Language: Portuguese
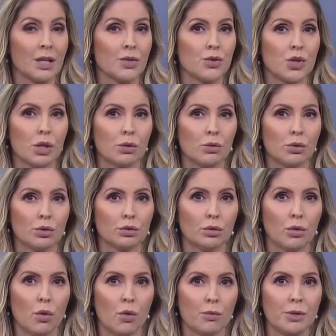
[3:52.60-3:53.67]
De
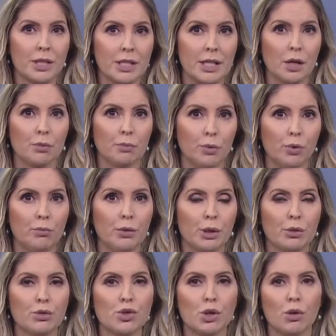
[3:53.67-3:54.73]
acordo com o Ministério
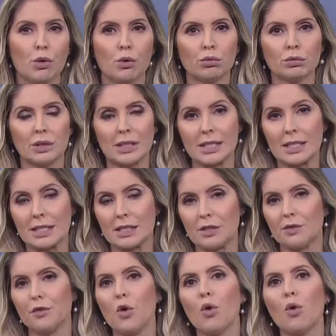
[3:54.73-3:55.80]
Público de Contas,
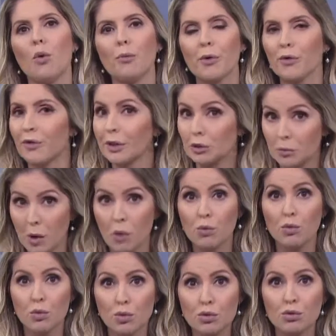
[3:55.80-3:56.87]
se for comprovado mau
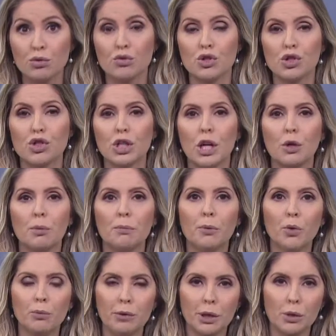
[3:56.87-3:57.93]
uso de dinheiro
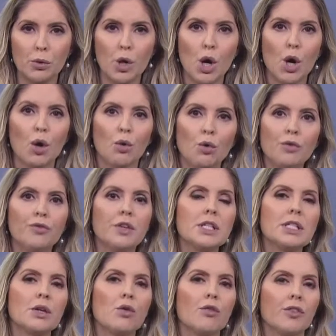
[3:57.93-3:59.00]
público, o
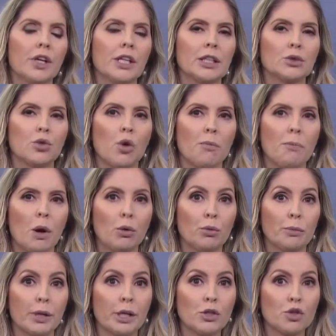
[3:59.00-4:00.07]
vice-governador
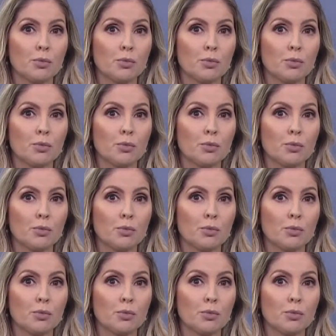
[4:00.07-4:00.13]
Paulo Brandt